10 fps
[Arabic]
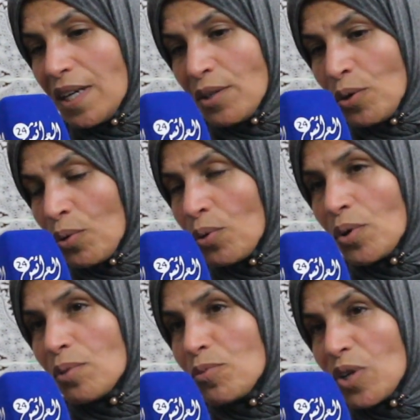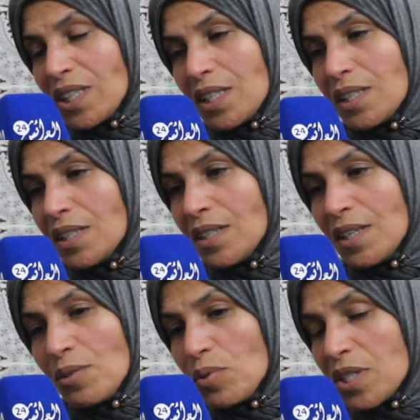عن حقوق المواطنين
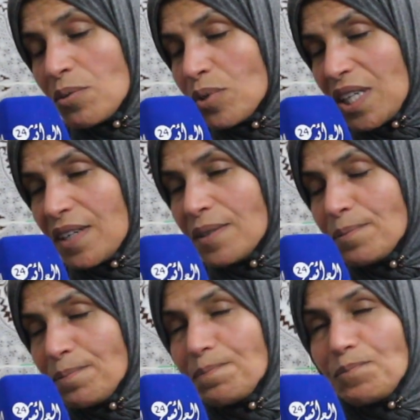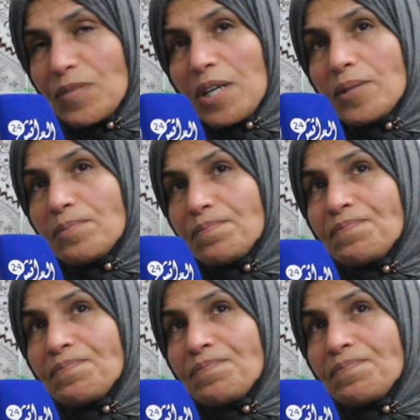وصونها آه.